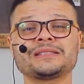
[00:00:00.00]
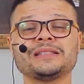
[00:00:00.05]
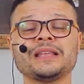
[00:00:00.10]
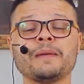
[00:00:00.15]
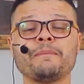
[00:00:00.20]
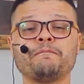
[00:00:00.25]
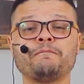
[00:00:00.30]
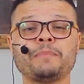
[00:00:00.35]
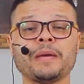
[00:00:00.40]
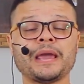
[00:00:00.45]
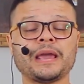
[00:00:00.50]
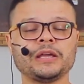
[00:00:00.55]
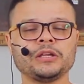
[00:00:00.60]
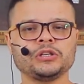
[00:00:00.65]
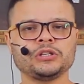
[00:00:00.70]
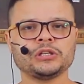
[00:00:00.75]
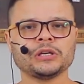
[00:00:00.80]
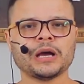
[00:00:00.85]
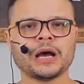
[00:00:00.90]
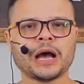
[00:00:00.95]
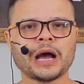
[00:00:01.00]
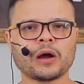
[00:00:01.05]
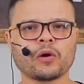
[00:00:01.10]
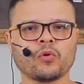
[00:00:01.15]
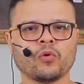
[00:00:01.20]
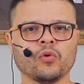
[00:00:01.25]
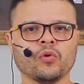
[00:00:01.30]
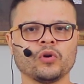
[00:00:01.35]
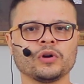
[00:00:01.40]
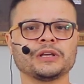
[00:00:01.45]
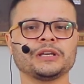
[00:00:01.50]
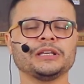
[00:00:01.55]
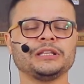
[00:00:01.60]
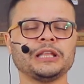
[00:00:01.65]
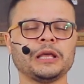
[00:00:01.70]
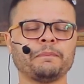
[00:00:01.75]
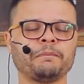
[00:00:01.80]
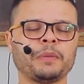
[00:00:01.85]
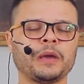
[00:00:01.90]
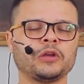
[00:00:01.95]
depende a cor e
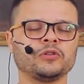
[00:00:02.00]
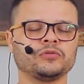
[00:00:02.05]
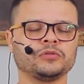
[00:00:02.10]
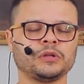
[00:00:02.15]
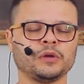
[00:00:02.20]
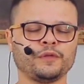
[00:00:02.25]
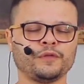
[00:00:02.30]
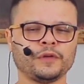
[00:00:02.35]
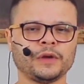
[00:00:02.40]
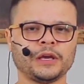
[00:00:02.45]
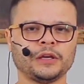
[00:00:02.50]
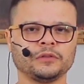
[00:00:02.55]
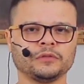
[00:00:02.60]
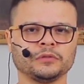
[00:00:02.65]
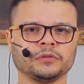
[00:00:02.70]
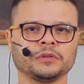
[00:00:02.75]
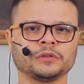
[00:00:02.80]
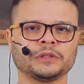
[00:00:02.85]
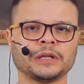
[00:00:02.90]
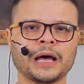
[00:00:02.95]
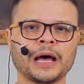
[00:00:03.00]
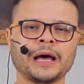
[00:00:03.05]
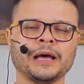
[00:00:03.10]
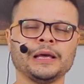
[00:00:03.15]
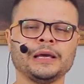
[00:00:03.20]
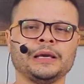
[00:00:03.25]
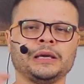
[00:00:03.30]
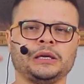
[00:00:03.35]
depende o defeito, tá?